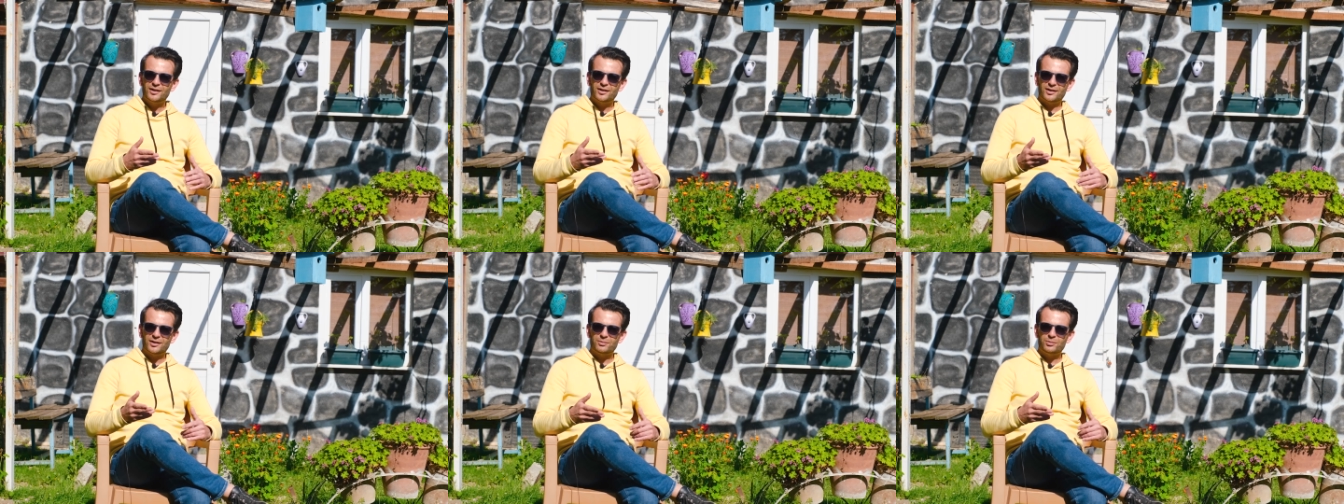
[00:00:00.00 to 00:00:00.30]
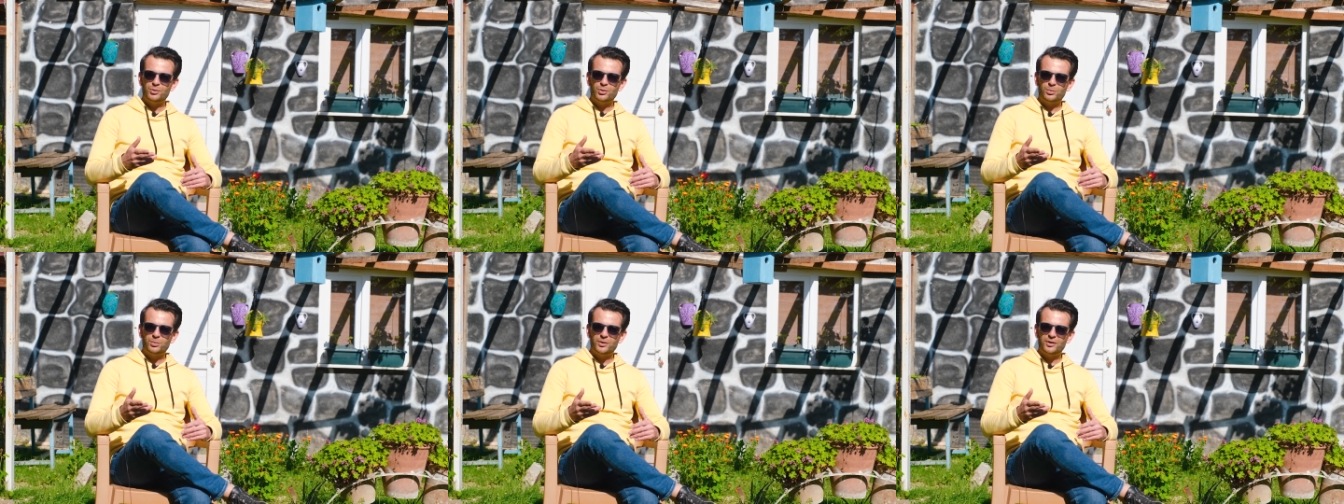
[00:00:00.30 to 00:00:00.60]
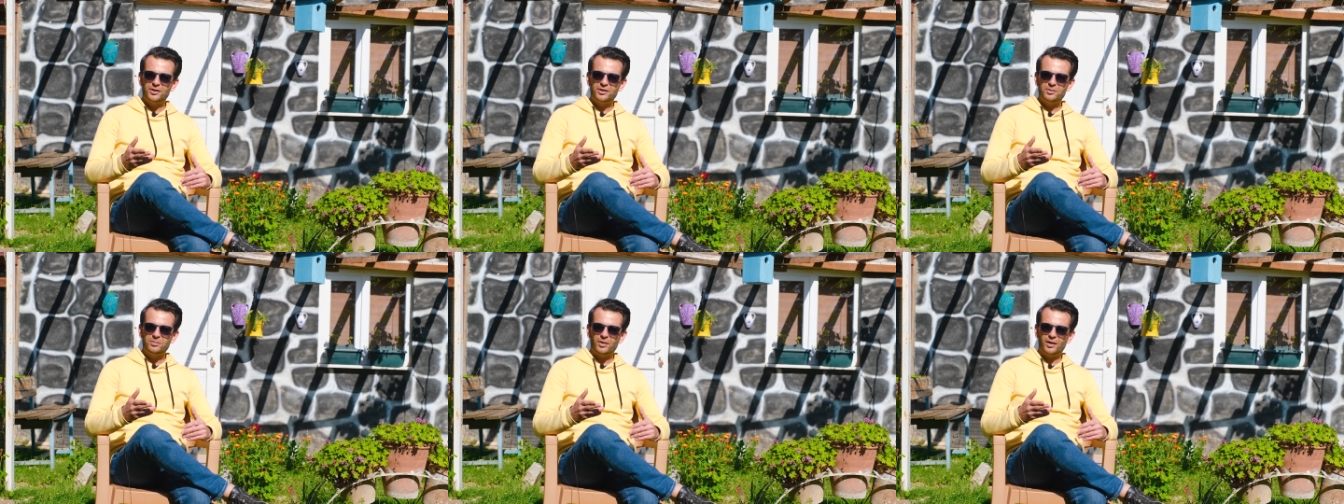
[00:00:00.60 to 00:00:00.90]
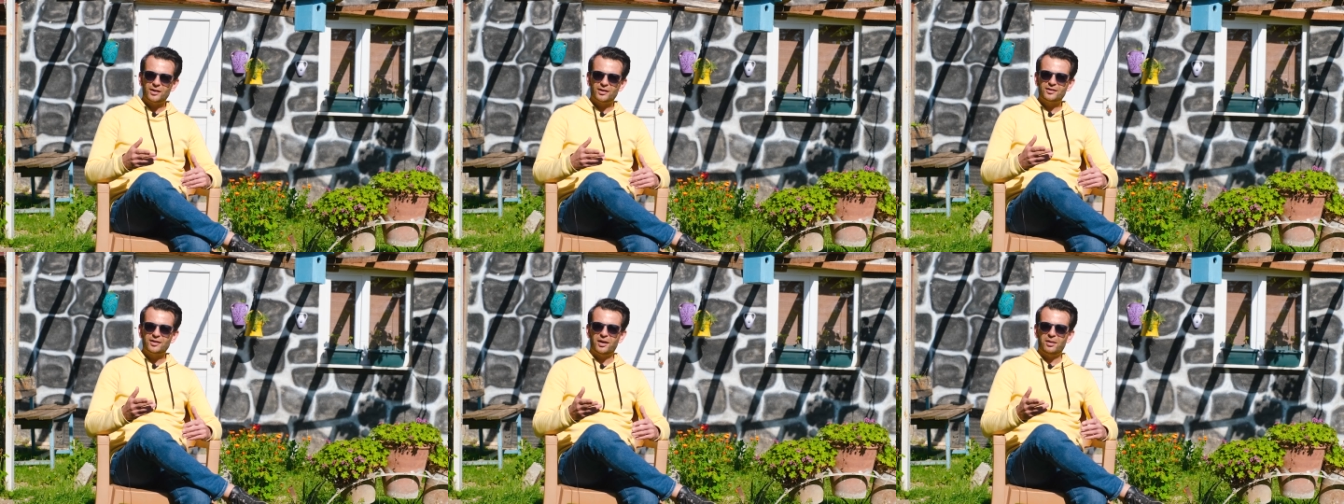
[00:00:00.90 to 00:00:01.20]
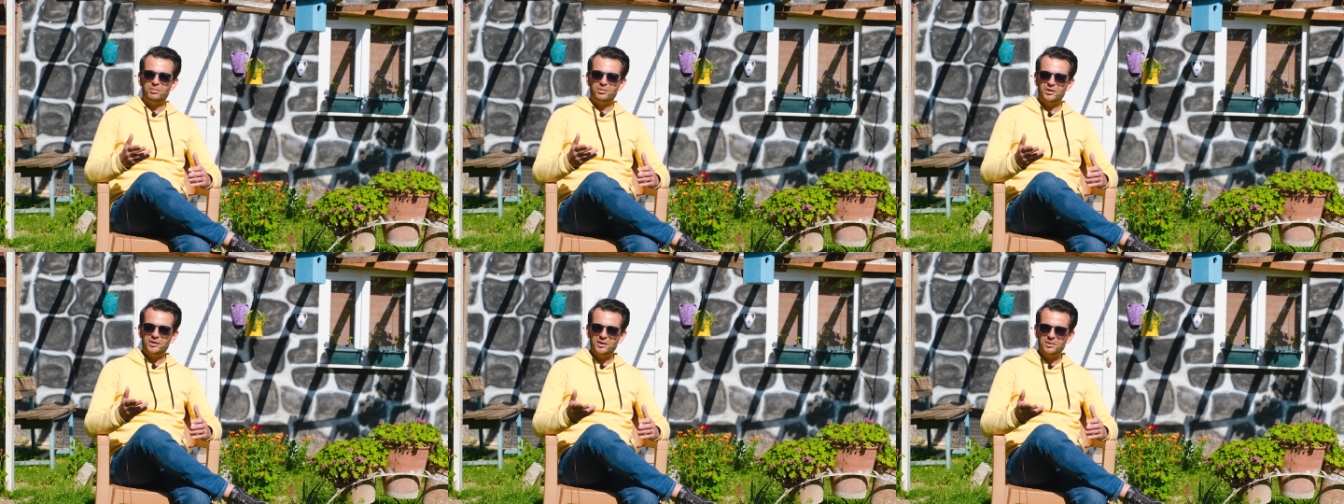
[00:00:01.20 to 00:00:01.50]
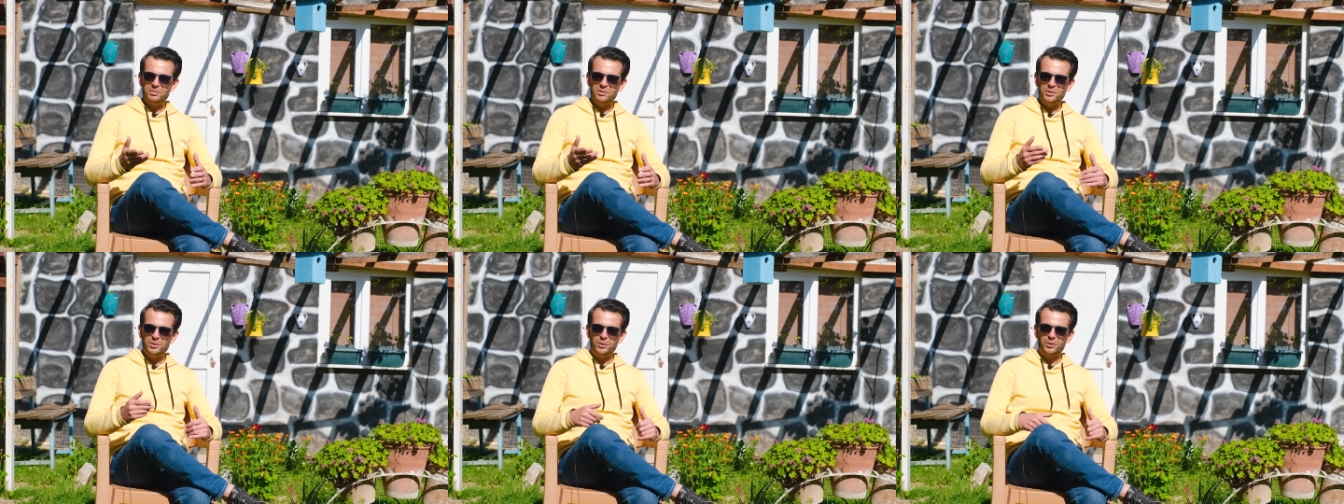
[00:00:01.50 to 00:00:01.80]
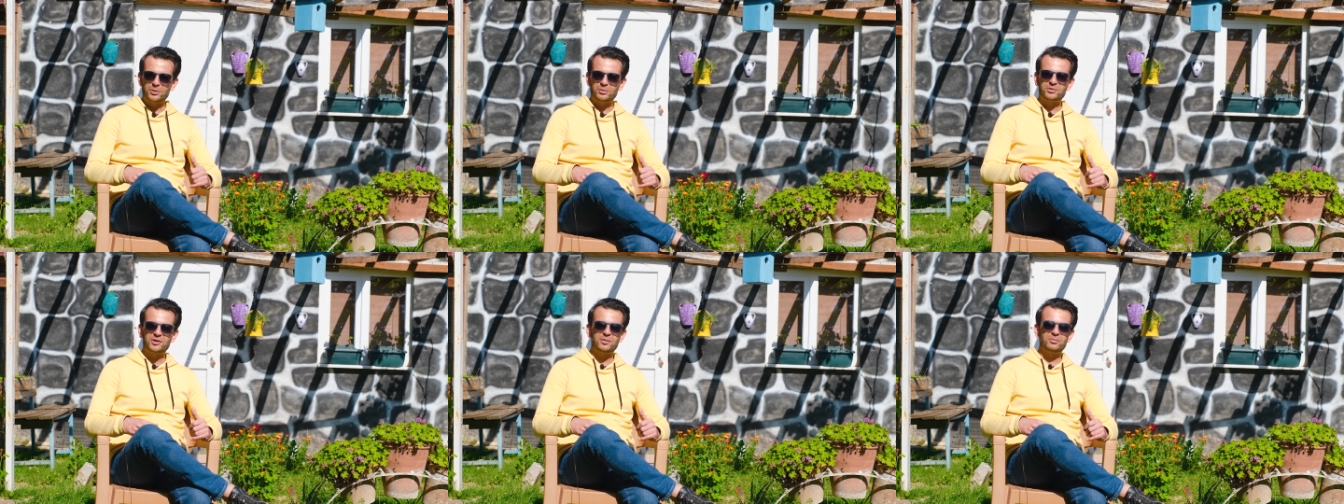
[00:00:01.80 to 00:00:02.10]
büyük bir ihtimalle tahmin
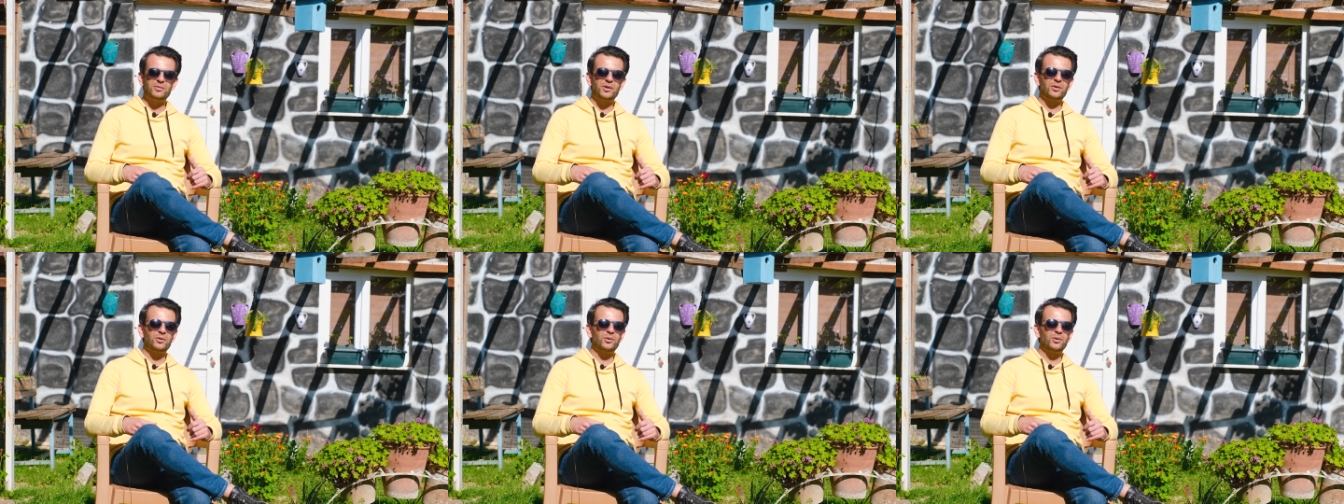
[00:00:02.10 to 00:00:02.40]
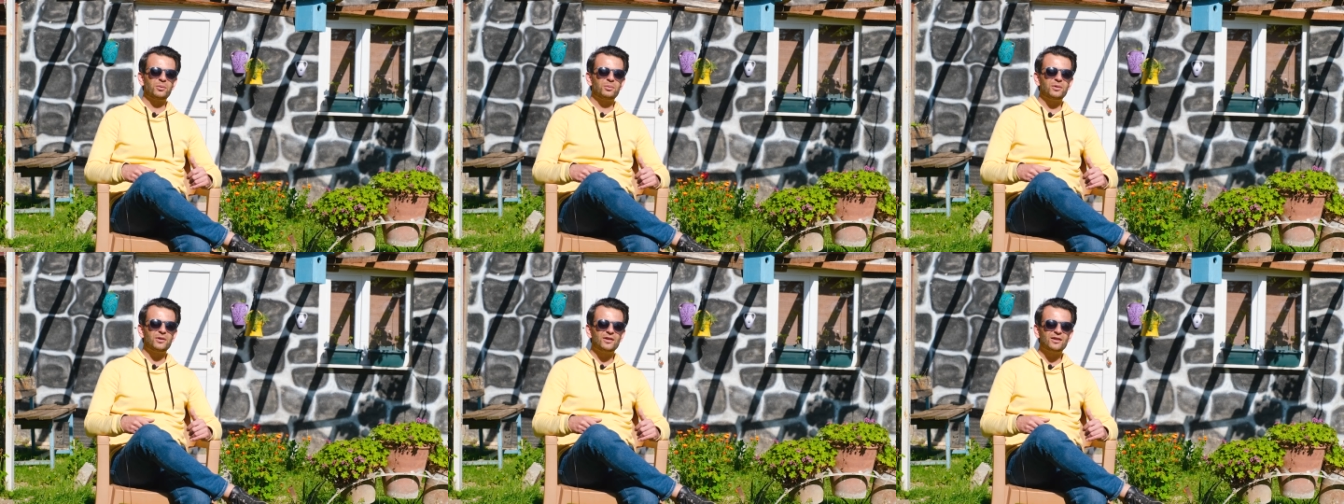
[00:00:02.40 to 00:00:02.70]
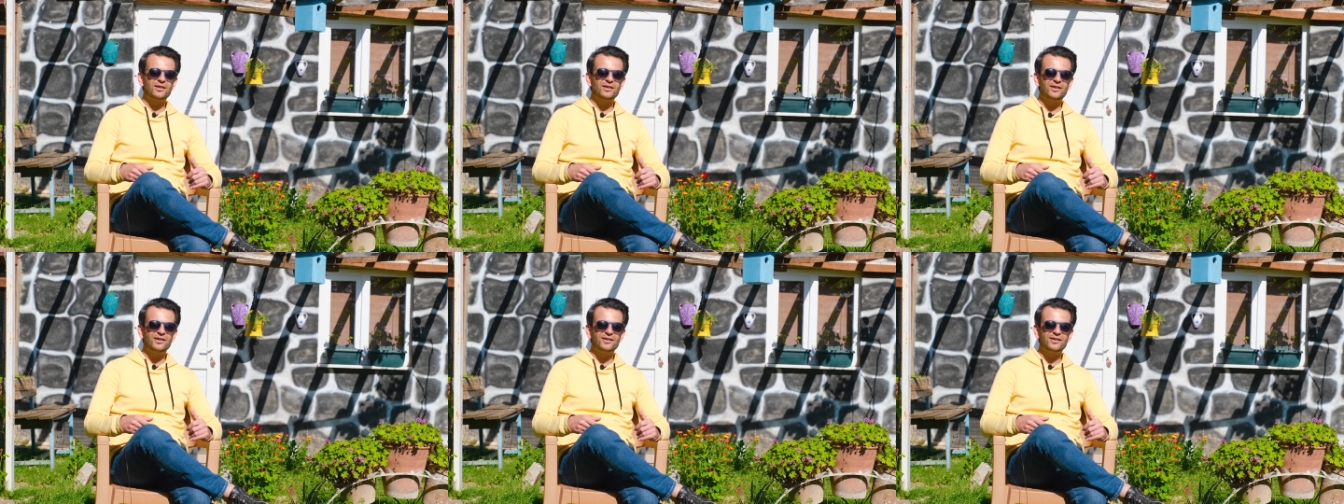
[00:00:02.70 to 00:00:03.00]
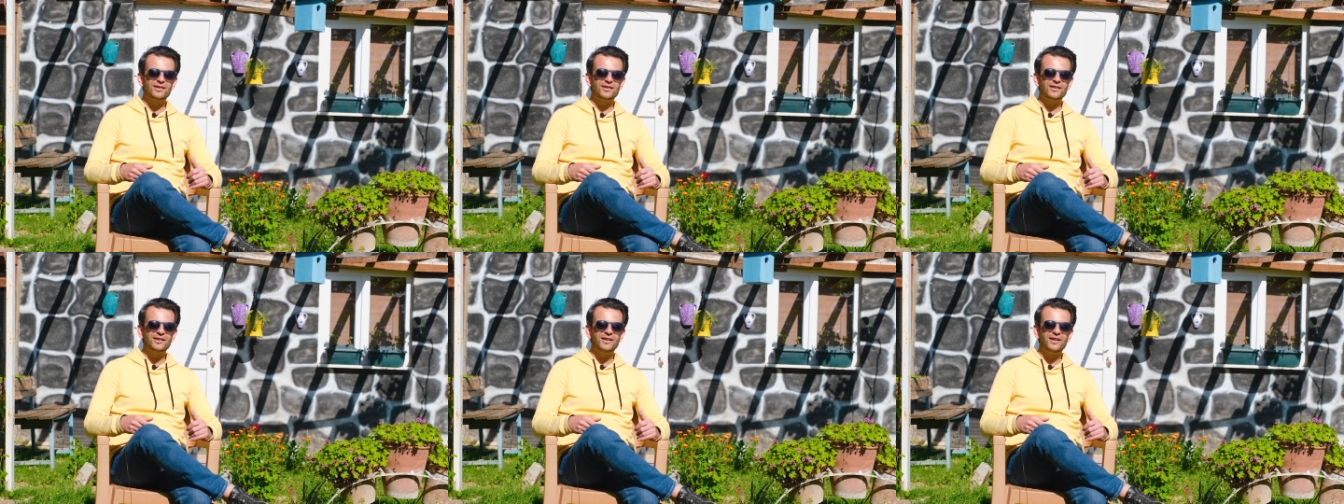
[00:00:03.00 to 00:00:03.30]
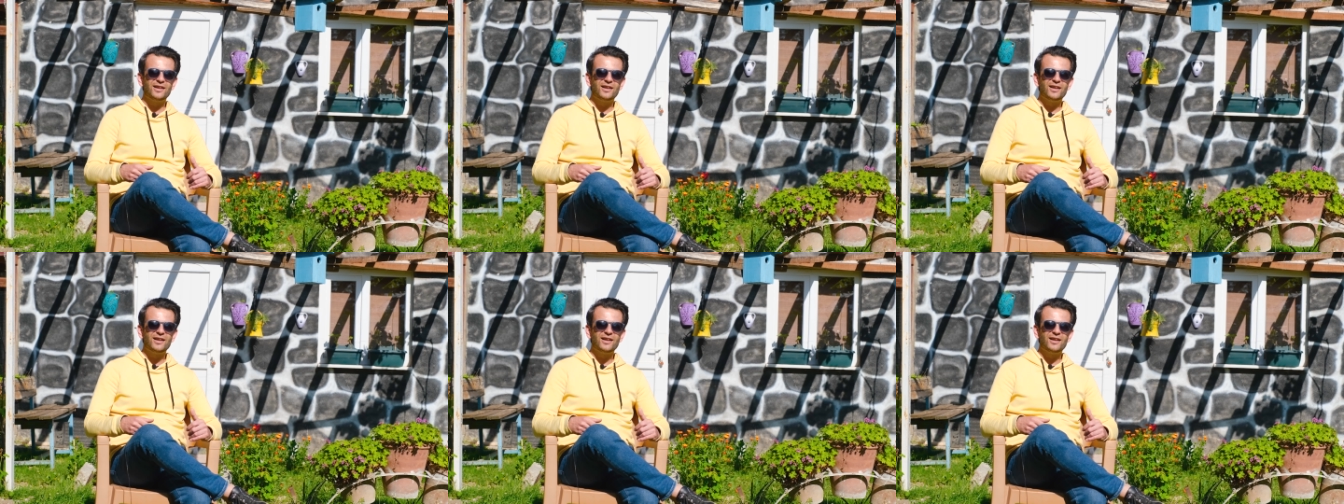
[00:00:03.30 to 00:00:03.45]
edebiliyorum kimler olabildiklerini.